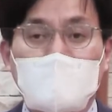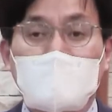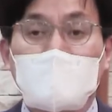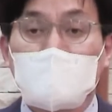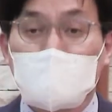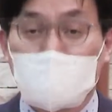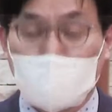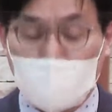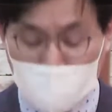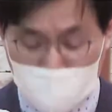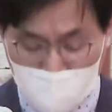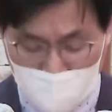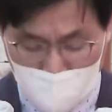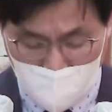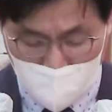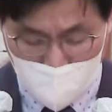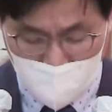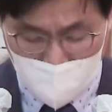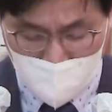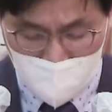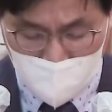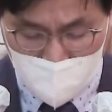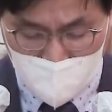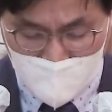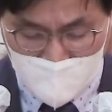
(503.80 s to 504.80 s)

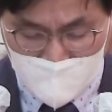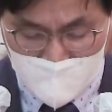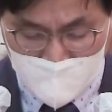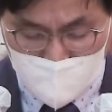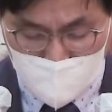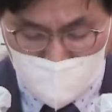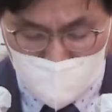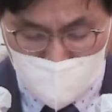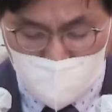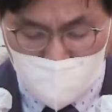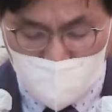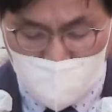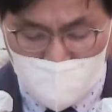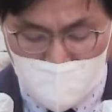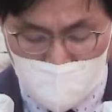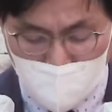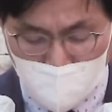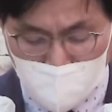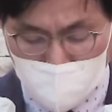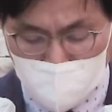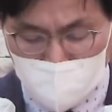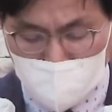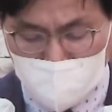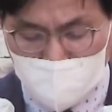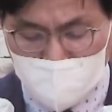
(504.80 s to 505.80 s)
그러므로 주님이
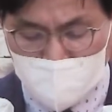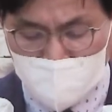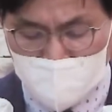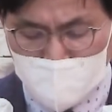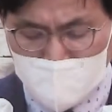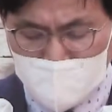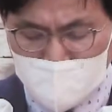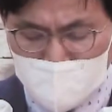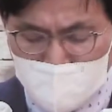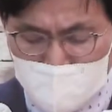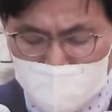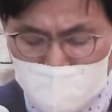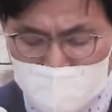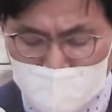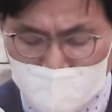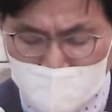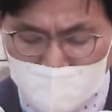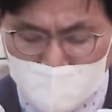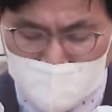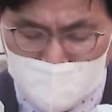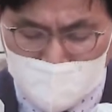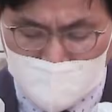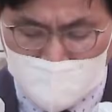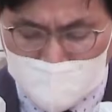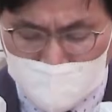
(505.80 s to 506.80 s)
열어주신 이
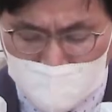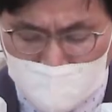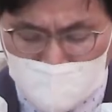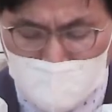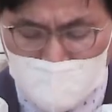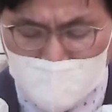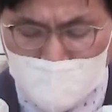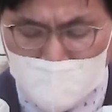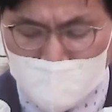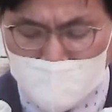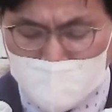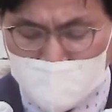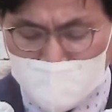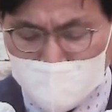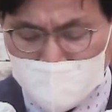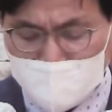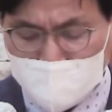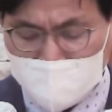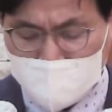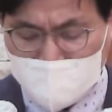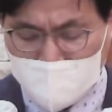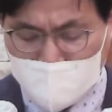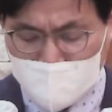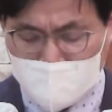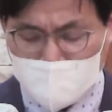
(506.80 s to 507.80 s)
십자가의, 십자가의
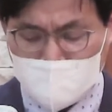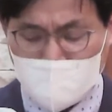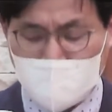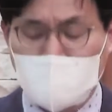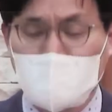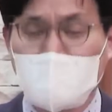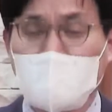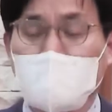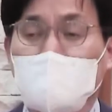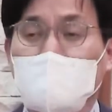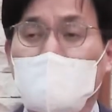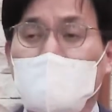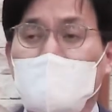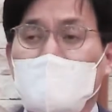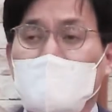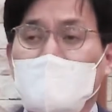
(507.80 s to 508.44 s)
길을 따라가면